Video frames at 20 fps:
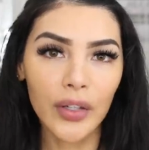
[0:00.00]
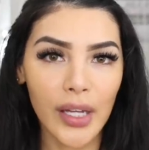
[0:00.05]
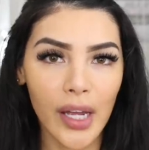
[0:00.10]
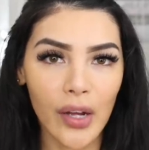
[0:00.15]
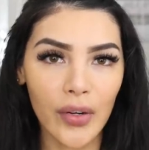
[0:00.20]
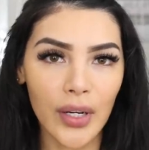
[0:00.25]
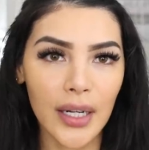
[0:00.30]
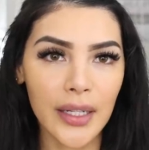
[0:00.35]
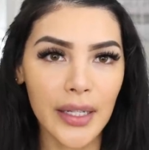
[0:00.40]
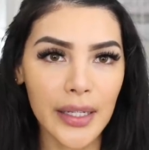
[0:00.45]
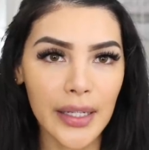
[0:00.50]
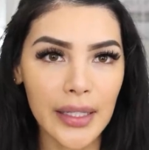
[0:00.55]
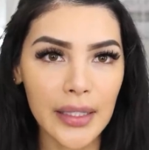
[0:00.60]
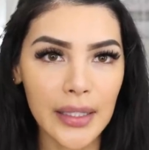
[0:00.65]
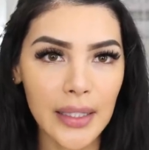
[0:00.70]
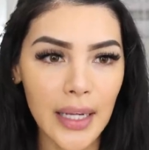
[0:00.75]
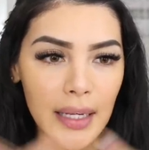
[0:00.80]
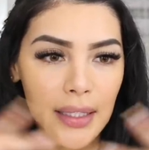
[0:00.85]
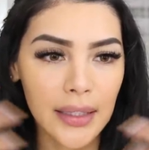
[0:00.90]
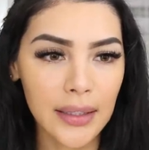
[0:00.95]
Ok, ahora
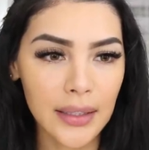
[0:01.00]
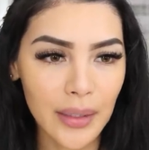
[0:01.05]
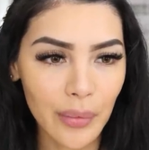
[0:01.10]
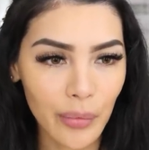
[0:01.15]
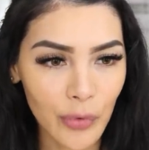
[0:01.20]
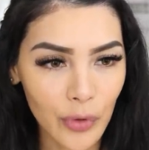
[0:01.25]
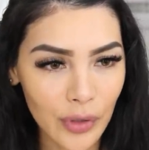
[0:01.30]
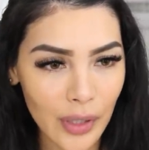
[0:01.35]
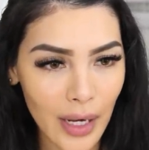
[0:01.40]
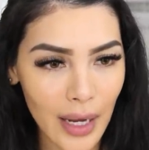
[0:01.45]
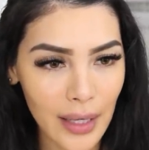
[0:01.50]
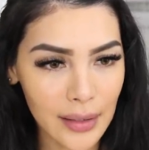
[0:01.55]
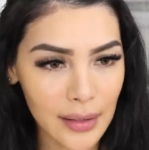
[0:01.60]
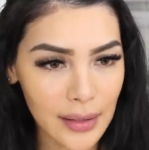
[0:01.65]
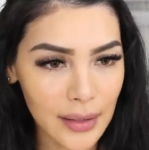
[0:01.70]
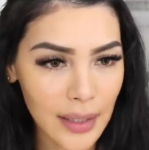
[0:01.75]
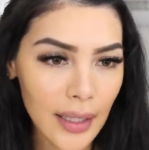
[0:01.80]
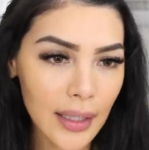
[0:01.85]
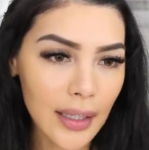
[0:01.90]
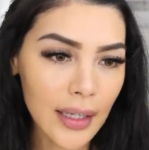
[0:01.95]
que ya hicimos las
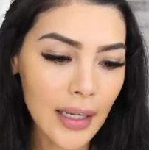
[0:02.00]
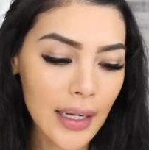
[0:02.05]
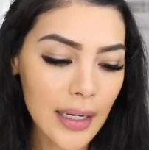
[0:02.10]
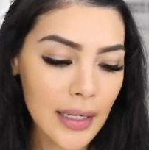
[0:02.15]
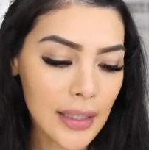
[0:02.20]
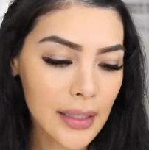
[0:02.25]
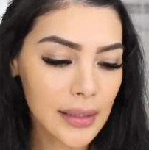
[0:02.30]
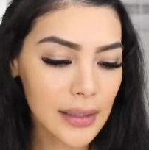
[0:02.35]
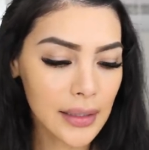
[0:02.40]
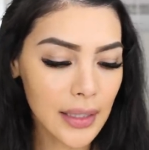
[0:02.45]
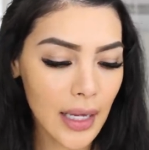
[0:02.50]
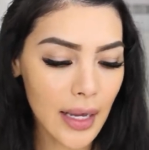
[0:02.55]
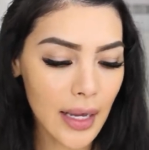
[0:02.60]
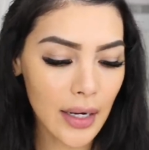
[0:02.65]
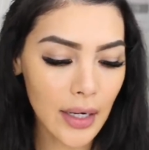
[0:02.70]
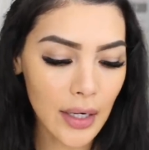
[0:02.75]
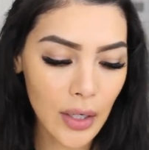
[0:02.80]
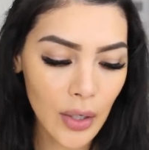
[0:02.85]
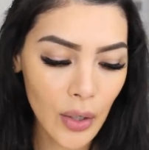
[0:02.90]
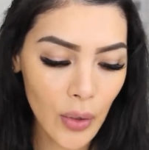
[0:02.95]
cejas,
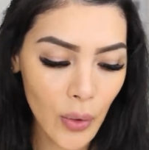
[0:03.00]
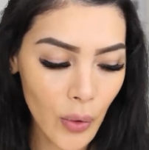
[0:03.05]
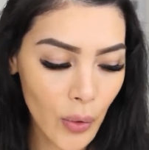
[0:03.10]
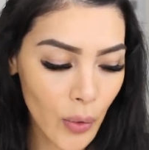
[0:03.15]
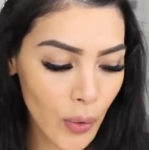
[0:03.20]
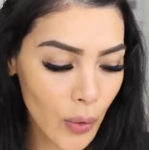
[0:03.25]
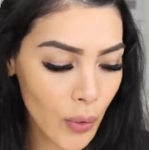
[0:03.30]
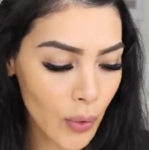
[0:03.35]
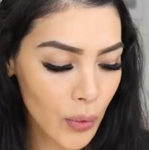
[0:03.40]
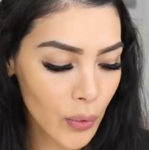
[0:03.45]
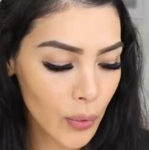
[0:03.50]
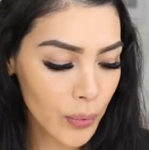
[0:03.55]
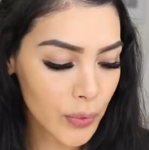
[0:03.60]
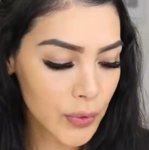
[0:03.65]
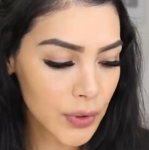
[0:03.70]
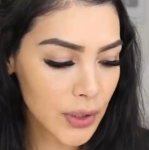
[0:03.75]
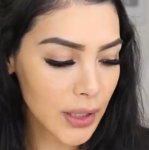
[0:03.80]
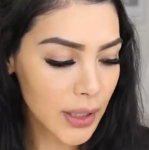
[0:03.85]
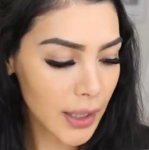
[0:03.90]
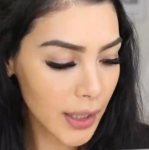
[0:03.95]
lo
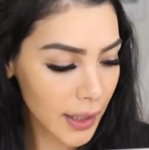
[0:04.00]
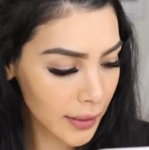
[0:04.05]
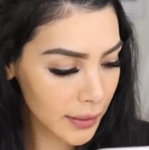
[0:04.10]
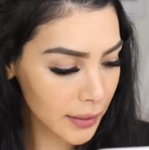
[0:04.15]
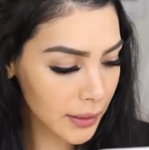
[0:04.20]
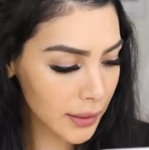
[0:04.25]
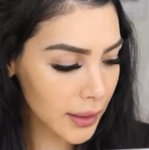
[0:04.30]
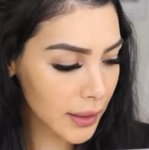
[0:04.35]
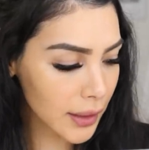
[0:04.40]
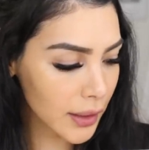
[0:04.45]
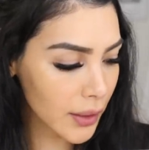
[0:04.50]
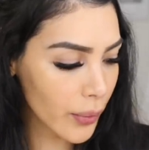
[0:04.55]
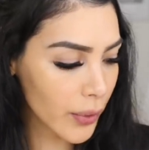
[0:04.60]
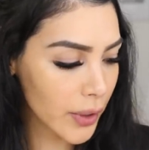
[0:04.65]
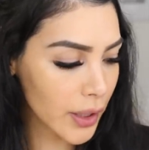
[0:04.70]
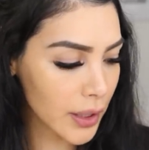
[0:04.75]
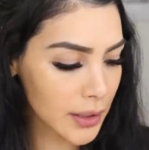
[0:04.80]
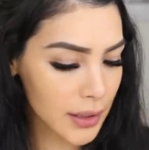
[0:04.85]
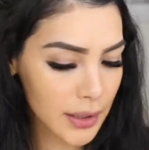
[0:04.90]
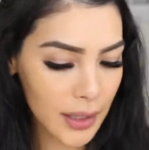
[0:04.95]
siguiente que
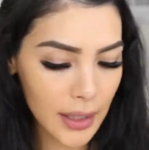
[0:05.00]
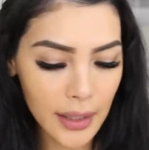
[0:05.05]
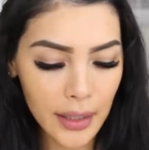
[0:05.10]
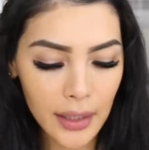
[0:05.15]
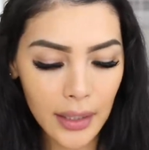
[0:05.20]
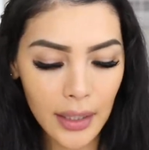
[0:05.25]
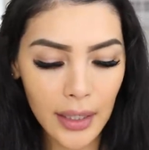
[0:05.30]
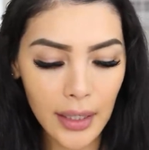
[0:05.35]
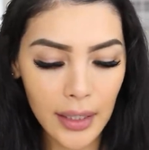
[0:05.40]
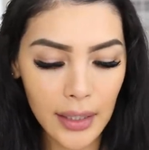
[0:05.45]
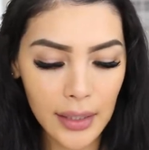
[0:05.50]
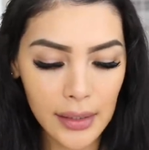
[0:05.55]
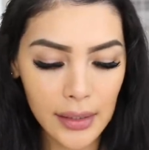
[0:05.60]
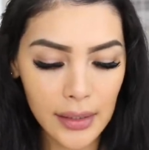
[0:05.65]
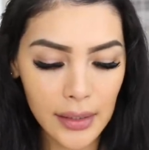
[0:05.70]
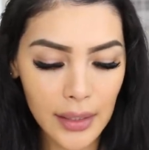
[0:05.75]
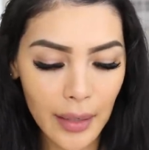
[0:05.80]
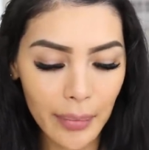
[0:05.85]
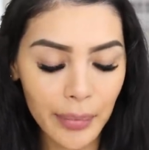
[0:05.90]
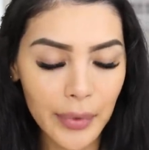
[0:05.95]
voy a hacer
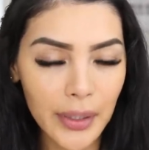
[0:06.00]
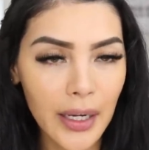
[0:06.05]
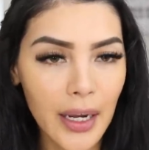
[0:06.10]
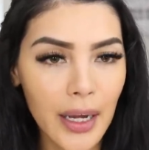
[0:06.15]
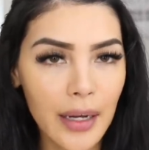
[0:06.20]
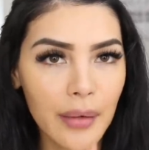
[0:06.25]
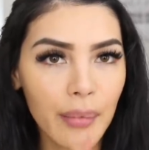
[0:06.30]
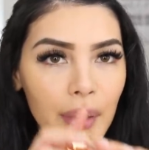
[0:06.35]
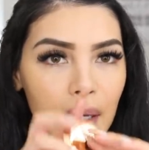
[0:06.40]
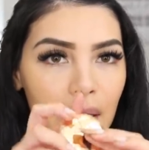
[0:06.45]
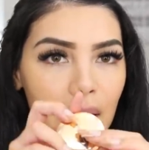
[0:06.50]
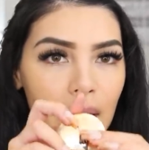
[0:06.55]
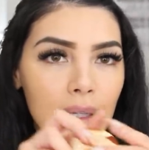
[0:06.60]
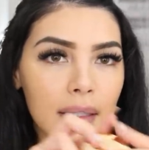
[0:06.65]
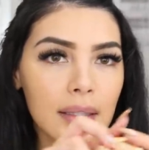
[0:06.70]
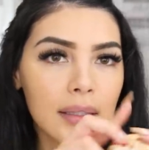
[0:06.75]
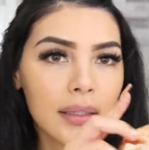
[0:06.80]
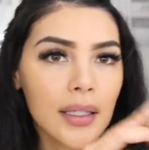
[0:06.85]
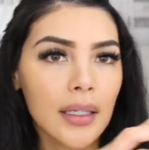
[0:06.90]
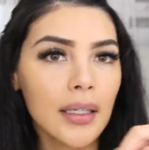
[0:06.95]
es aplicarme
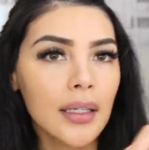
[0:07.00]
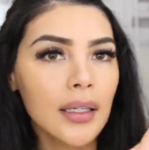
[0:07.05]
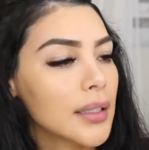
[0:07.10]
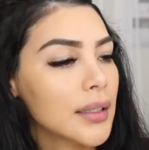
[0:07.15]
este.